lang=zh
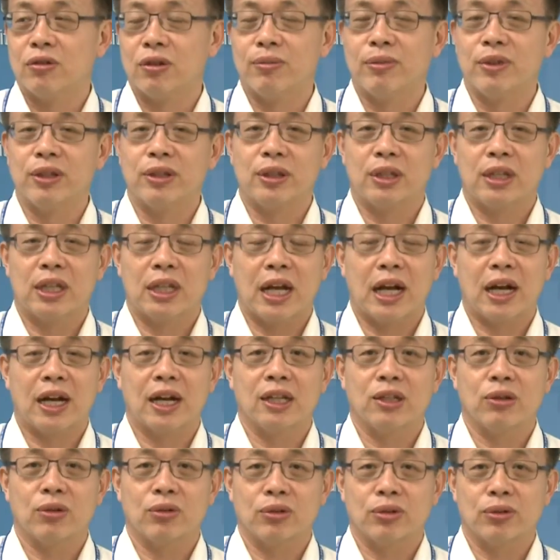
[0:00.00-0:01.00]
我们大
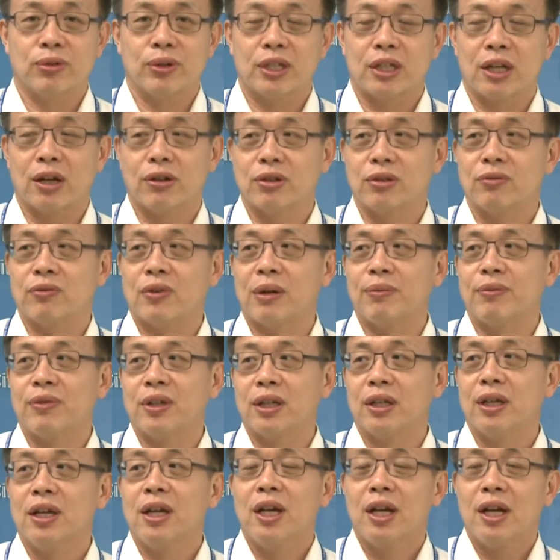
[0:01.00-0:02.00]
概都是会朝这方
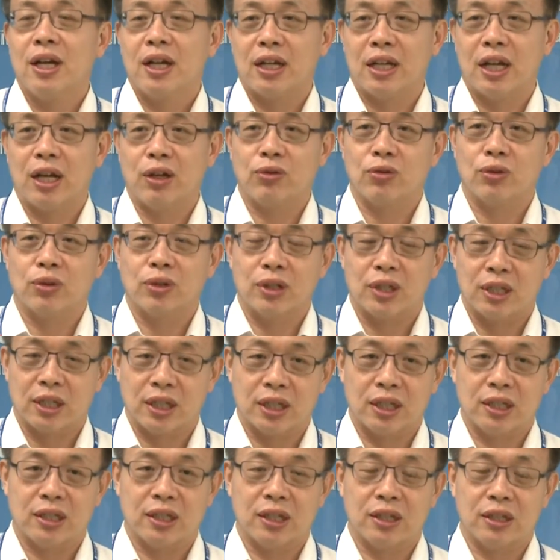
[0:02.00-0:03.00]
面来做整
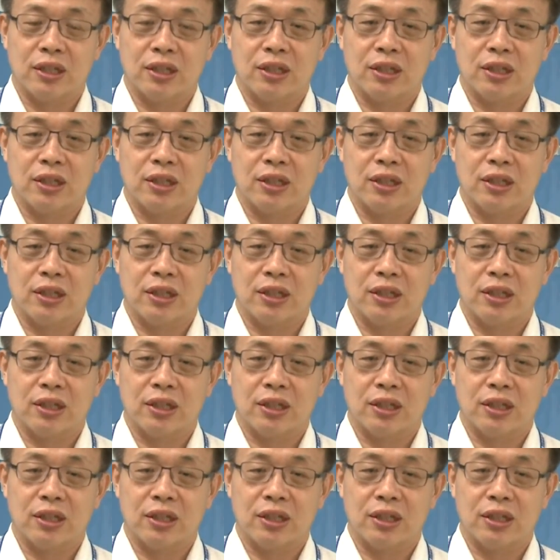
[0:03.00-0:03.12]
个检